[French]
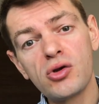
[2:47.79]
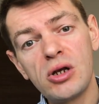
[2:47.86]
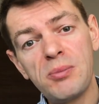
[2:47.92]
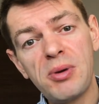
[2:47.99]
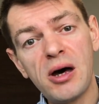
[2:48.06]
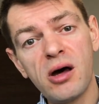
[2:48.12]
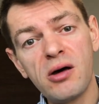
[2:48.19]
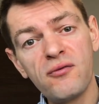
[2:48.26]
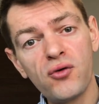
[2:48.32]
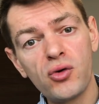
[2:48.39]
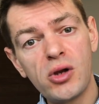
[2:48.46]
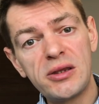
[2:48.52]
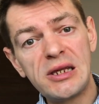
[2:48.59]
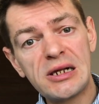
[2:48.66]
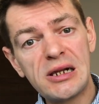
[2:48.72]
les parents font
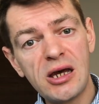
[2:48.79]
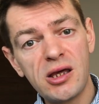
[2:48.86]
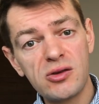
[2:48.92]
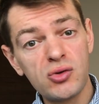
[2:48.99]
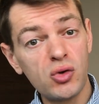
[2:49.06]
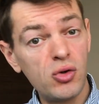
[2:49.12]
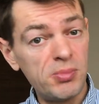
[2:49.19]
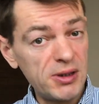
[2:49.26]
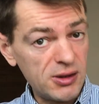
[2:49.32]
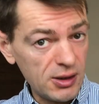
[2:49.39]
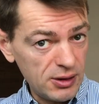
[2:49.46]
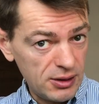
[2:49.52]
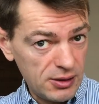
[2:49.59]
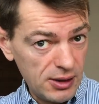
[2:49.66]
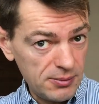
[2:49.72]
la déclaration de
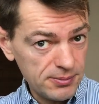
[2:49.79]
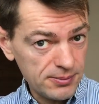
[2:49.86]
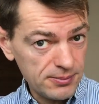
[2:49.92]
paternité.